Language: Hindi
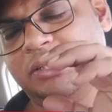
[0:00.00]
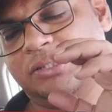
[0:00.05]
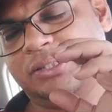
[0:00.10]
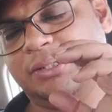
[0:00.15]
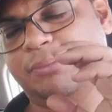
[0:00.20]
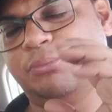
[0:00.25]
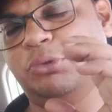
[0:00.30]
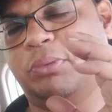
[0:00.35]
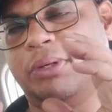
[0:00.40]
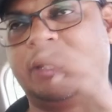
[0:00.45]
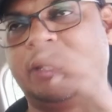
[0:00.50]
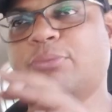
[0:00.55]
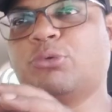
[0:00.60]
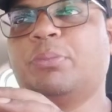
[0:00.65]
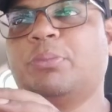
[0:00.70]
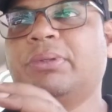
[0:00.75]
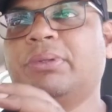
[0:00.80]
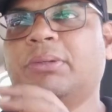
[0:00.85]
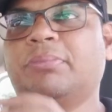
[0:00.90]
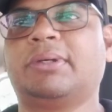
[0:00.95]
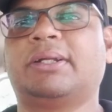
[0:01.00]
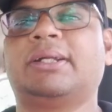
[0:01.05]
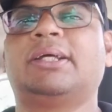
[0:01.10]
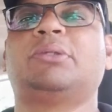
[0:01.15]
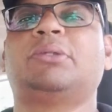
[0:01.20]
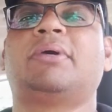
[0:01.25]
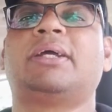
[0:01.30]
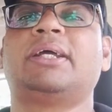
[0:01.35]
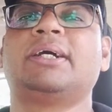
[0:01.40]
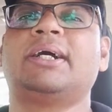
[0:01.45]
जब दोबारा आपको पिकअप करना
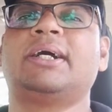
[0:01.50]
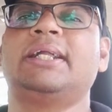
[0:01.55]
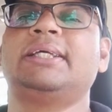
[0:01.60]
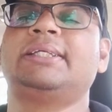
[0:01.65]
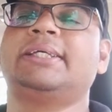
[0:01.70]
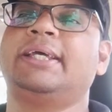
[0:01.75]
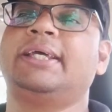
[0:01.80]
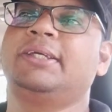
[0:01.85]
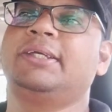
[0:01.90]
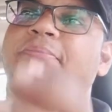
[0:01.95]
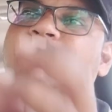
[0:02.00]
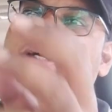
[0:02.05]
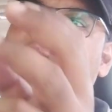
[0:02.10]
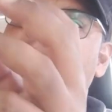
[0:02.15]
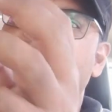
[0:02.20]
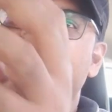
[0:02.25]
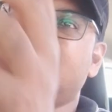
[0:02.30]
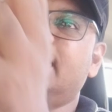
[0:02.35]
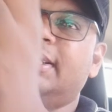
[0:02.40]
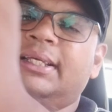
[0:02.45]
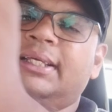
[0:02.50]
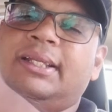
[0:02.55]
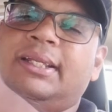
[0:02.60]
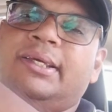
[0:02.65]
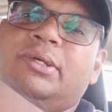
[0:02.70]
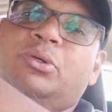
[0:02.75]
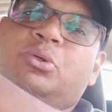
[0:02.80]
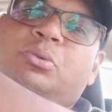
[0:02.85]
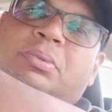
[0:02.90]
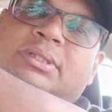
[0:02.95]
है दोबारा गाड़ी जाएगी पार्किंग से
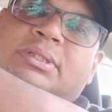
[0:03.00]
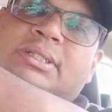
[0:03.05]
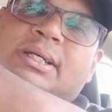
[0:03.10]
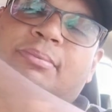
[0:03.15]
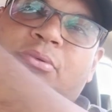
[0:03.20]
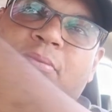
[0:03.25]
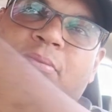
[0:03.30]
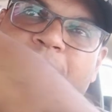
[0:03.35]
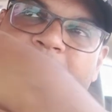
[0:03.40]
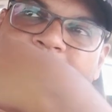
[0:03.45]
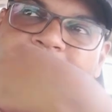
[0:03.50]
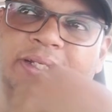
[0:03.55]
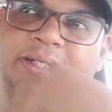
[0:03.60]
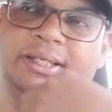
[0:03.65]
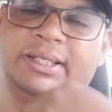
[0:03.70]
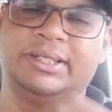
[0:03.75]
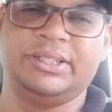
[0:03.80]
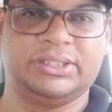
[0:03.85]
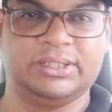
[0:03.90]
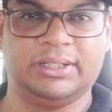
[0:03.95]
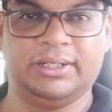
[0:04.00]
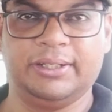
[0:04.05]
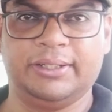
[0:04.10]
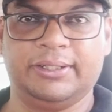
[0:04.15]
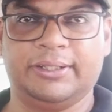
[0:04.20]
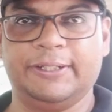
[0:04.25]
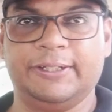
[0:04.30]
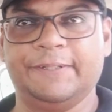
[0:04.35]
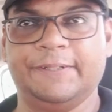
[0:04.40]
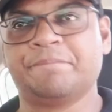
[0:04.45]
निकलेगी ऊपर से आपको पिक करके नीचे लेके
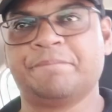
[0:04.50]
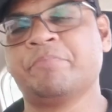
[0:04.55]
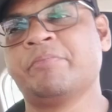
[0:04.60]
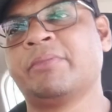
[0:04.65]
आएगी